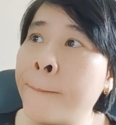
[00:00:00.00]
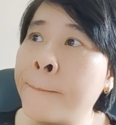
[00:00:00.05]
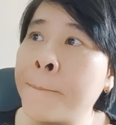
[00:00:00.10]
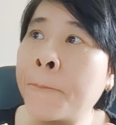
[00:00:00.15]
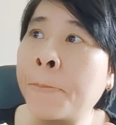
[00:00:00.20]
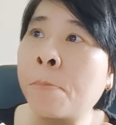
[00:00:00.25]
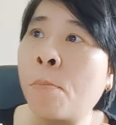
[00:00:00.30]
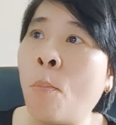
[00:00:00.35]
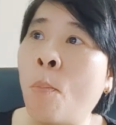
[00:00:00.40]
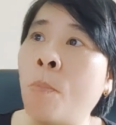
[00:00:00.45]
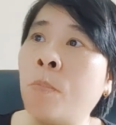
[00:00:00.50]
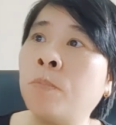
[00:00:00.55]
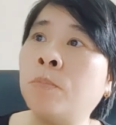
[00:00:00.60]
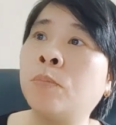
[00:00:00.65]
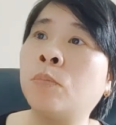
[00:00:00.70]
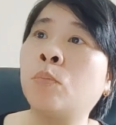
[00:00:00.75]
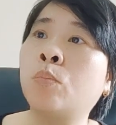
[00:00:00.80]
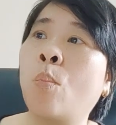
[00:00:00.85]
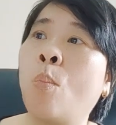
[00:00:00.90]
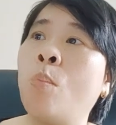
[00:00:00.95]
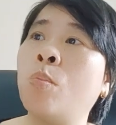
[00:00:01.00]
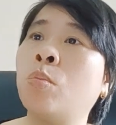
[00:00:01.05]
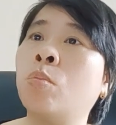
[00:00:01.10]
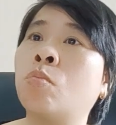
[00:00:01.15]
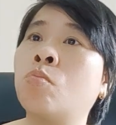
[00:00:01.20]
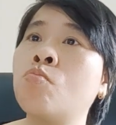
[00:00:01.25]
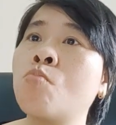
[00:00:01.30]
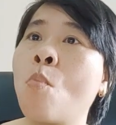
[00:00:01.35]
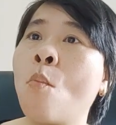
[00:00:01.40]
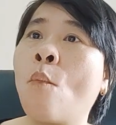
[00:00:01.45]
Thời hạn nộp hồ
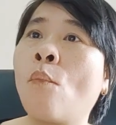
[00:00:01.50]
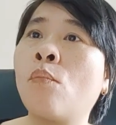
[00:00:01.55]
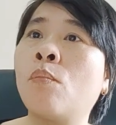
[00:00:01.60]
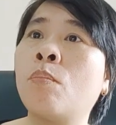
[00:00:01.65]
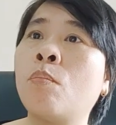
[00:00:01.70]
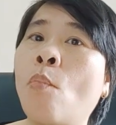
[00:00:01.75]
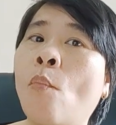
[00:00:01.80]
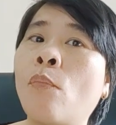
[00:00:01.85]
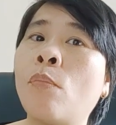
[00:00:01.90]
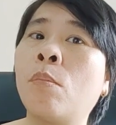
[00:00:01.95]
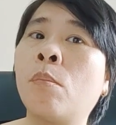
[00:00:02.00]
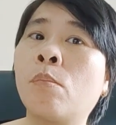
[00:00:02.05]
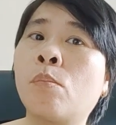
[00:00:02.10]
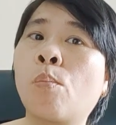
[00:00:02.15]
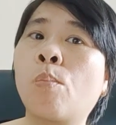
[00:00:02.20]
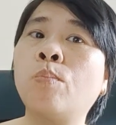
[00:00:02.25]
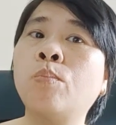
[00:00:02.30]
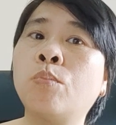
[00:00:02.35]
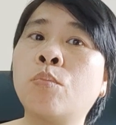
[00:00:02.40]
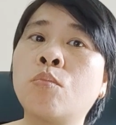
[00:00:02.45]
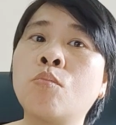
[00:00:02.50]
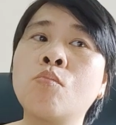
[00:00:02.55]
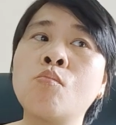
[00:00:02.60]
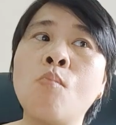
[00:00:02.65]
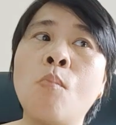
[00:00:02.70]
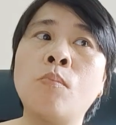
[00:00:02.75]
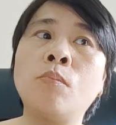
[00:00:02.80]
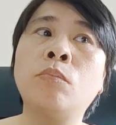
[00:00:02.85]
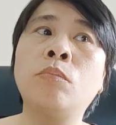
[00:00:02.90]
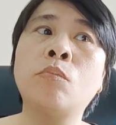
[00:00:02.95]
sơ khai thuế đối với
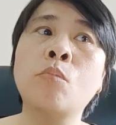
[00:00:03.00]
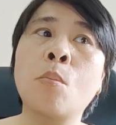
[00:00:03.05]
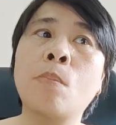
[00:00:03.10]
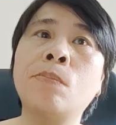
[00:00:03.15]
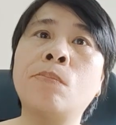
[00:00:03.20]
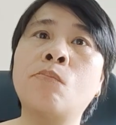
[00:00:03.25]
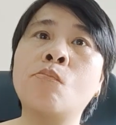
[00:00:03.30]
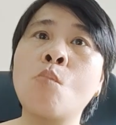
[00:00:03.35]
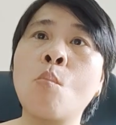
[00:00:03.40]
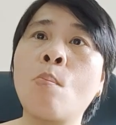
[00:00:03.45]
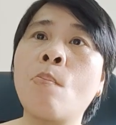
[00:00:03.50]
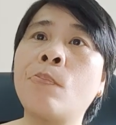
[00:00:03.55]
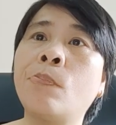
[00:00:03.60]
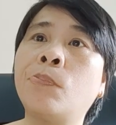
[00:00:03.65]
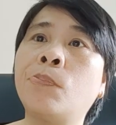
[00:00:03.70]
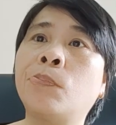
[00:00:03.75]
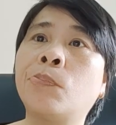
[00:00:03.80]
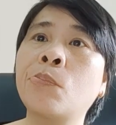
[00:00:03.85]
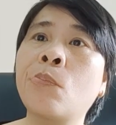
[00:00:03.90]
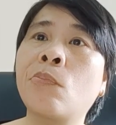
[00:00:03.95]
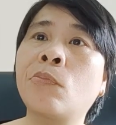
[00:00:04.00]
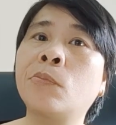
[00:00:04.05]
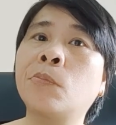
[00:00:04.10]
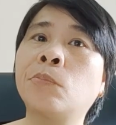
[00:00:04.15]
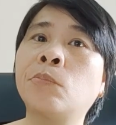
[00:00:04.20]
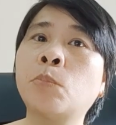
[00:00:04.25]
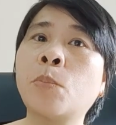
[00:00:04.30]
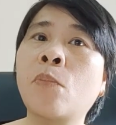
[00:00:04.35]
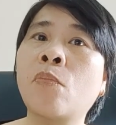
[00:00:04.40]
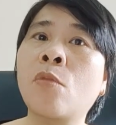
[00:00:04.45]
loại thuế khai và
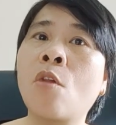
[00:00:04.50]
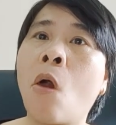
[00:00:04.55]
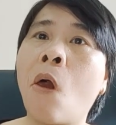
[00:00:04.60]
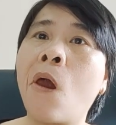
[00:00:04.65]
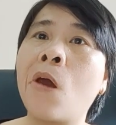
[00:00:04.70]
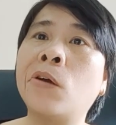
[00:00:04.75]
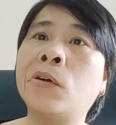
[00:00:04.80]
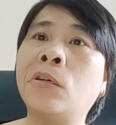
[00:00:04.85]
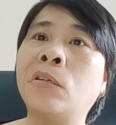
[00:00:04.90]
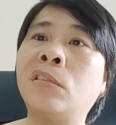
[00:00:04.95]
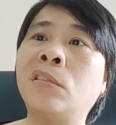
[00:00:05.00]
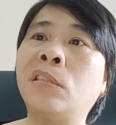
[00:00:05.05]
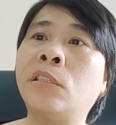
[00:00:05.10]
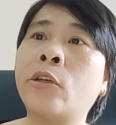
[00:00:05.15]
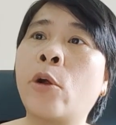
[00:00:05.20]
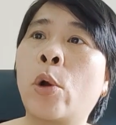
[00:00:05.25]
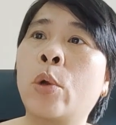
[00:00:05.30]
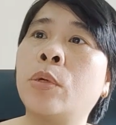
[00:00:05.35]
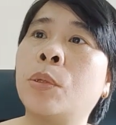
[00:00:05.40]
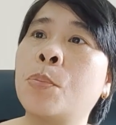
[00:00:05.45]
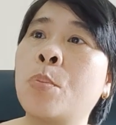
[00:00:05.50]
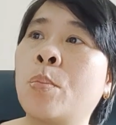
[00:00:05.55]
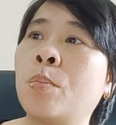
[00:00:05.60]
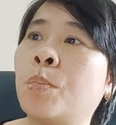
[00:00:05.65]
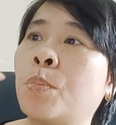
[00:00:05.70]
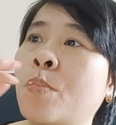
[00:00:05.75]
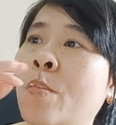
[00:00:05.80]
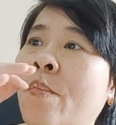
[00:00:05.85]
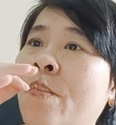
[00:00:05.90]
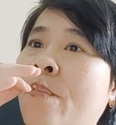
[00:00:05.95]
nộp theo từng lần phát
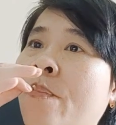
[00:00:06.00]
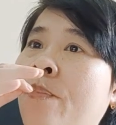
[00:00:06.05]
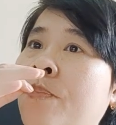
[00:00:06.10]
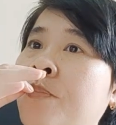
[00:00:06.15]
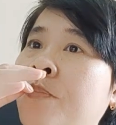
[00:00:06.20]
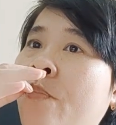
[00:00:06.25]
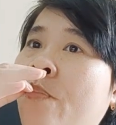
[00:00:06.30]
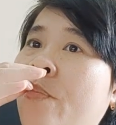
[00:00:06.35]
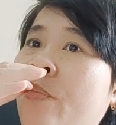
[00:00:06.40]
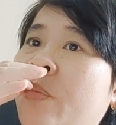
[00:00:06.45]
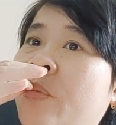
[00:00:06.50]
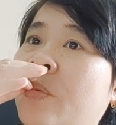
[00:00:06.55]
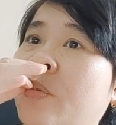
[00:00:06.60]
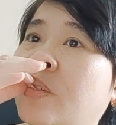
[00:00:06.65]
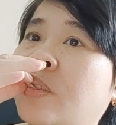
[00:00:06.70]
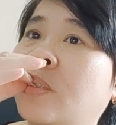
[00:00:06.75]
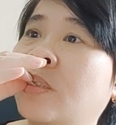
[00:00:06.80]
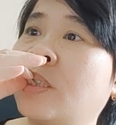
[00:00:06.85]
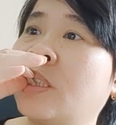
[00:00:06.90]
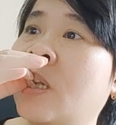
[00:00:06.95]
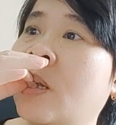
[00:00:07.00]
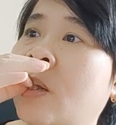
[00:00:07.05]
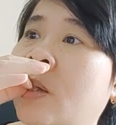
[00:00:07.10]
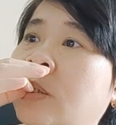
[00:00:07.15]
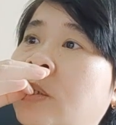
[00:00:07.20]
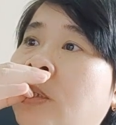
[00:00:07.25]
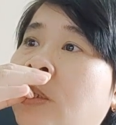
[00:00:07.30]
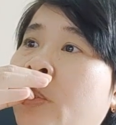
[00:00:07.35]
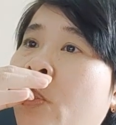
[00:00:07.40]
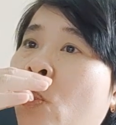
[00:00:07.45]
sinh nghĩa vụ thuế chậm
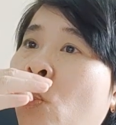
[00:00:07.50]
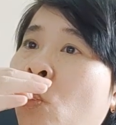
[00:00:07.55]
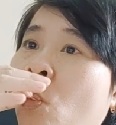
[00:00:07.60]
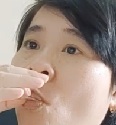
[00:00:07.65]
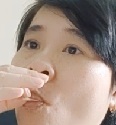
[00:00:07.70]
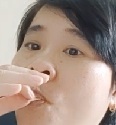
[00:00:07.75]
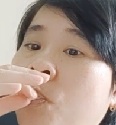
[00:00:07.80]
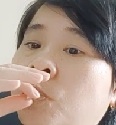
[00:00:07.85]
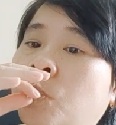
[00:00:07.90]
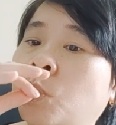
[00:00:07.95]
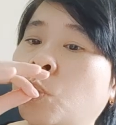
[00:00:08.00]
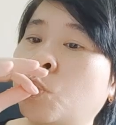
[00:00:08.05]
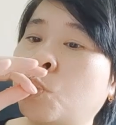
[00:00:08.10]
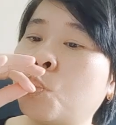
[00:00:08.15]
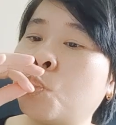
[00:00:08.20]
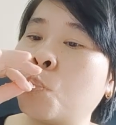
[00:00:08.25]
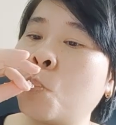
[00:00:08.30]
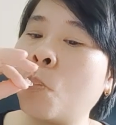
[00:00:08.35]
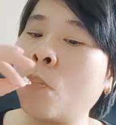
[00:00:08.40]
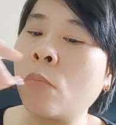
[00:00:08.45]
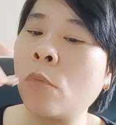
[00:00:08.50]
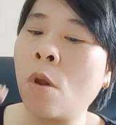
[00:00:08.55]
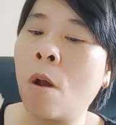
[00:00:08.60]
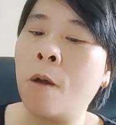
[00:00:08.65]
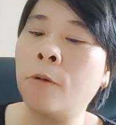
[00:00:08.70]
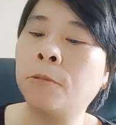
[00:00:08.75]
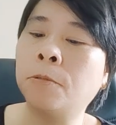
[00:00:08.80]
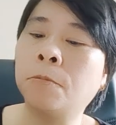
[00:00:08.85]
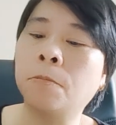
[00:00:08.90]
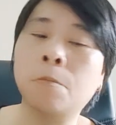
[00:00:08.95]
nhất là ngày thứ
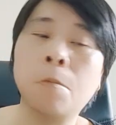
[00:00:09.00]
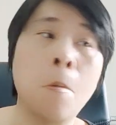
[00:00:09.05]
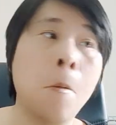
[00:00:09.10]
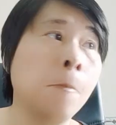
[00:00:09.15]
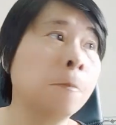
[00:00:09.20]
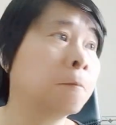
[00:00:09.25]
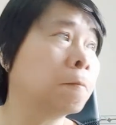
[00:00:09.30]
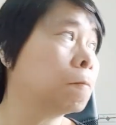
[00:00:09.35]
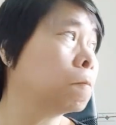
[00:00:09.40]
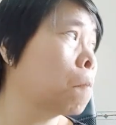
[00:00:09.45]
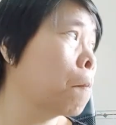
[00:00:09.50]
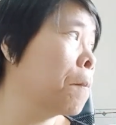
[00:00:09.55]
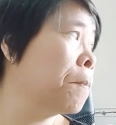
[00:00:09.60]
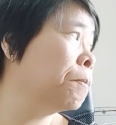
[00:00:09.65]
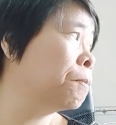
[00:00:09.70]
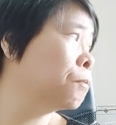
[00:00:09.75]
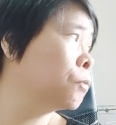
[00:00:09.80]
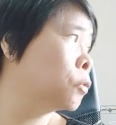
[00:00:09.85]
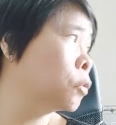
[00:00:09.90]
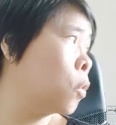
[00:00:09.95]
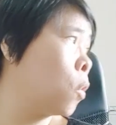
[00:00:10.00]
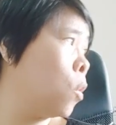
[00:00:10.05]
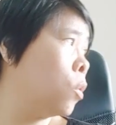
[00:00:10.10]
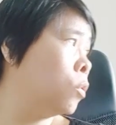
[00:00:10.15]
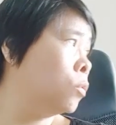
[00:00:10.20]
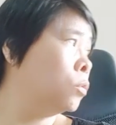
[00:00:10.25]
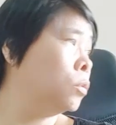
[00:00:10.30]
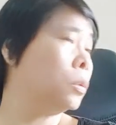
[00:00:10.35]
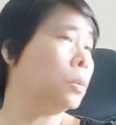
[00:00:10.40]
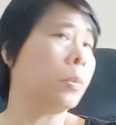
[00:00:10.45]
10 kể từ ngày phát
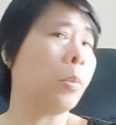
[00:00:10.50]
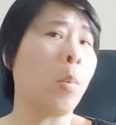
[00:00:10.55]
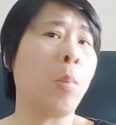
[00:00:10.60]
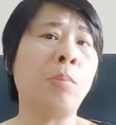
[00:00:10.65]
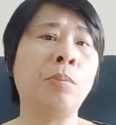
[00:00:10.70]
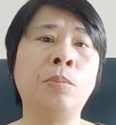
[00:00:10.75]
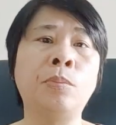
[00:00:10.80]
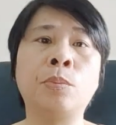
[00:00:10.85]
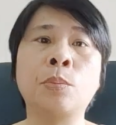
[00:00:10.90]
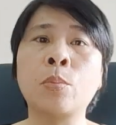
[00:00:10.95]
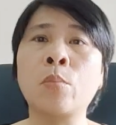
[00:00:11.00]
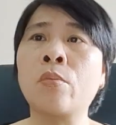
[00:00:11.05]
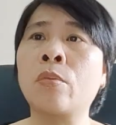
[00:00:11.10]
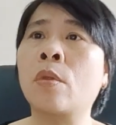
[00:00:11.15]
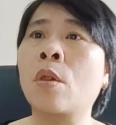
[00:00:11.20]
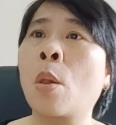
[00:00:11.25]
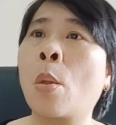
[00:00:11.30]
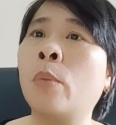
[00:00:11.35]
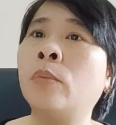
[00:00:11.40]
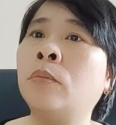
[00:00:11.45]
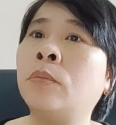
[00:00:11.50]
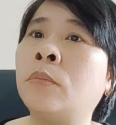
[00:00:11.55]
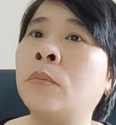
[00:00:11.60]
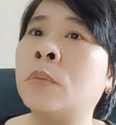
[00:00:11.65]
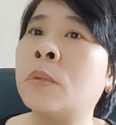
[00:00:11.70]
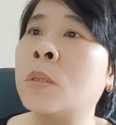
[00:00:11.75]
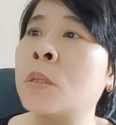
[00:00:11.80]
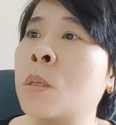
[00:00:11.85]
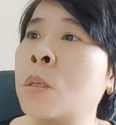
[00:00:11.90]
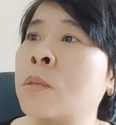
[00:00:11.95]
sinh nghĩa vụ thuế.
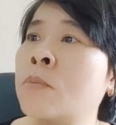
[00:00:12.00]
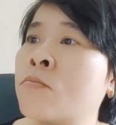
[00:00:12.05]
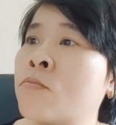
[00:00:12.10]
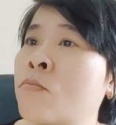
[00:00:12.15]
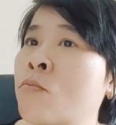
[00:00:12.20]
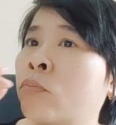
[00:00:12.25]
4.